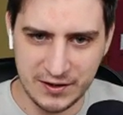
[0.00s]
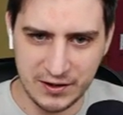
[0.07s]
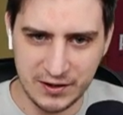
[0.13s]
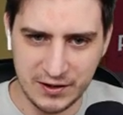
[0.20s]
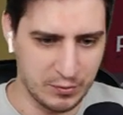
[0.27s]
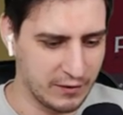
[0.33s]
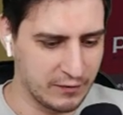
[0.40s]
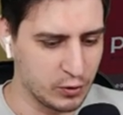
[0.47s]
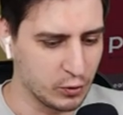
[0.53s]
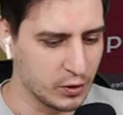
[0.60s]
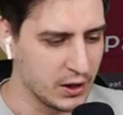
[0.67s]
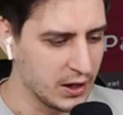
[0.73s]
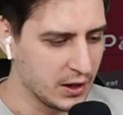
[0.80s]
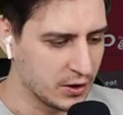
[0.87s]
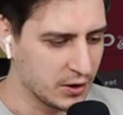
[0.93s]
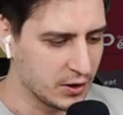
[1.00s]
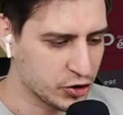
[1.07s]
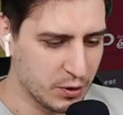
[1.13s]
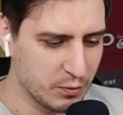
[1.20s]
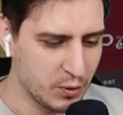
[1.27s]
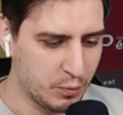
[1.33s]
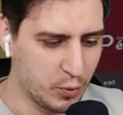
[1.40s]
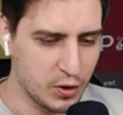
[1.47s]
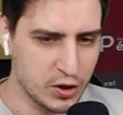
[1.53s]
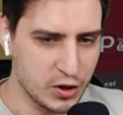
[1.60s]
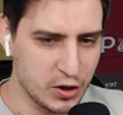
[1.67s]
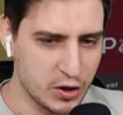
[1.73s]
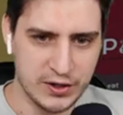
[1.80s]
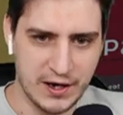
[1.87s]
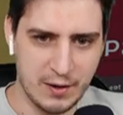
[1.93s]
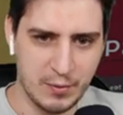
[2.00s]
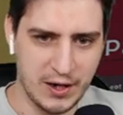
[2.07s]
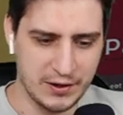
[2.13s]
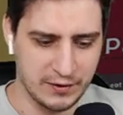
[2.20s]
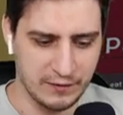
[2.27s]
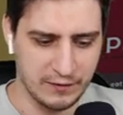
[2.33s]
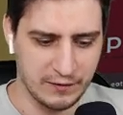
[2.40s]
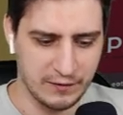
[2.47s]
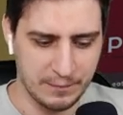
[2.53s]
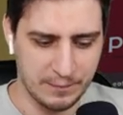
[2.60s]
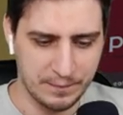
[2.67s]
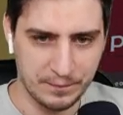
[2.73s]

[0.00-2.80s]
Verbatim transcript: обновлю, чтобы мы больше зарабатывали.